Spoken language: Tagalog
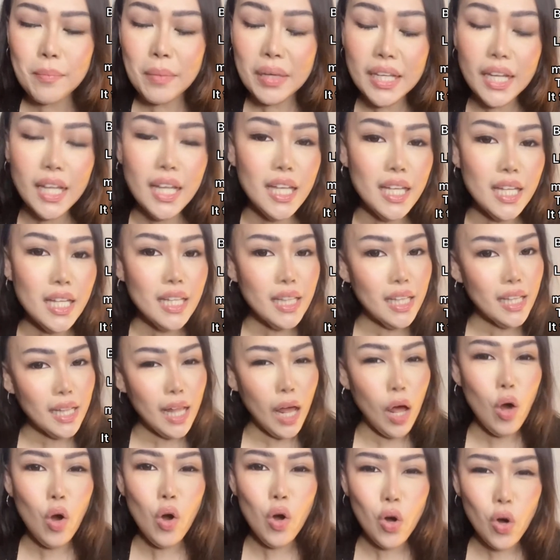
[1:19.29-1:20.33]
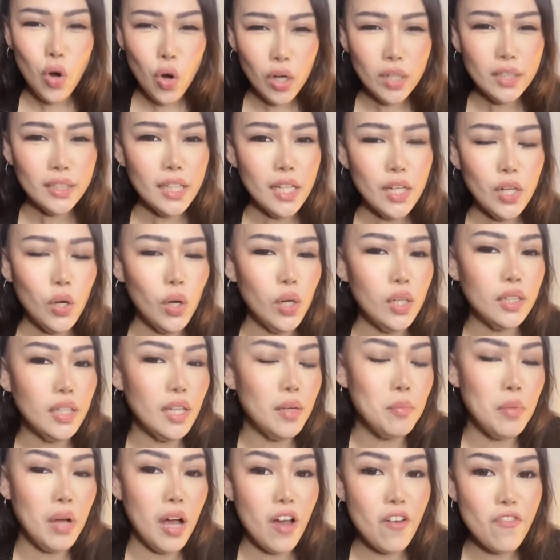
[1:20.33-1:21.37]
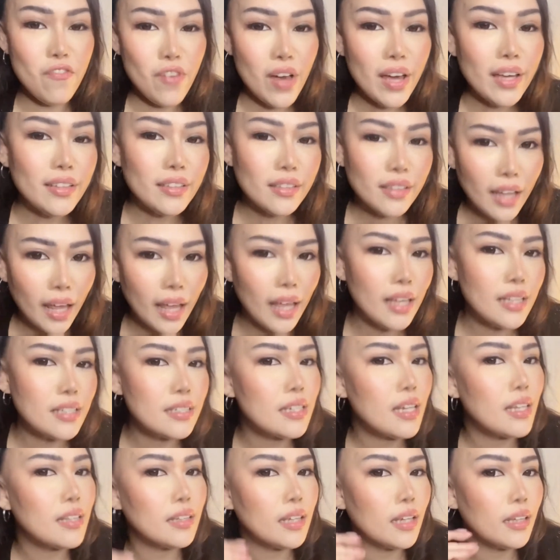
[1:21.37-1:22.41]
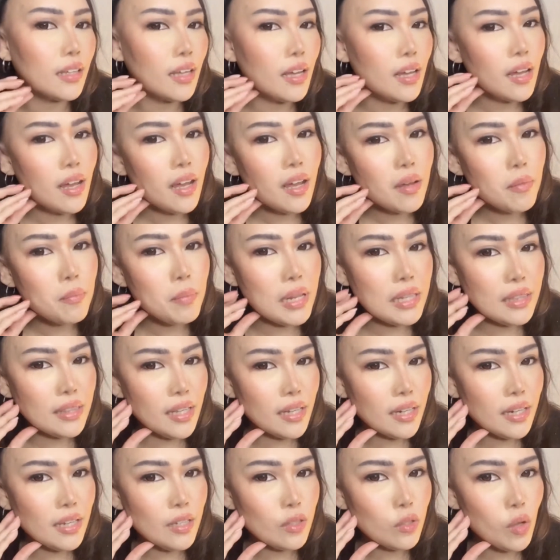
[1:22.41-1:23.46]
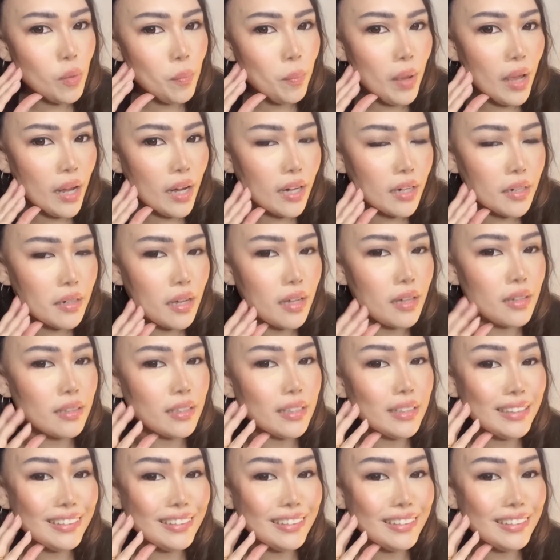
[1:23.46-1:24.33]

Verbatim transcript: may nakikita na akong konting-konting mga fine lines and then banda rito, parang nag,